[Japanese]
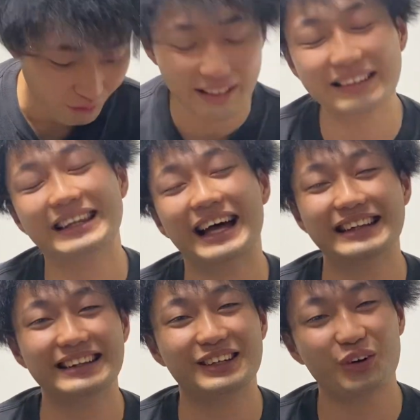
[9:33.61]
安打
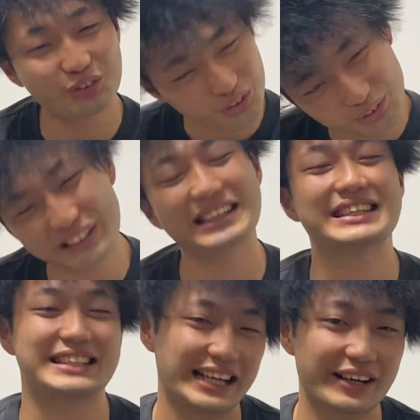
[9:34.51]
6得点で
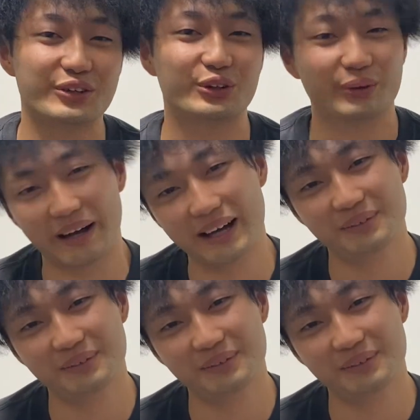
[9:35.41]
すか、ヤクルトは。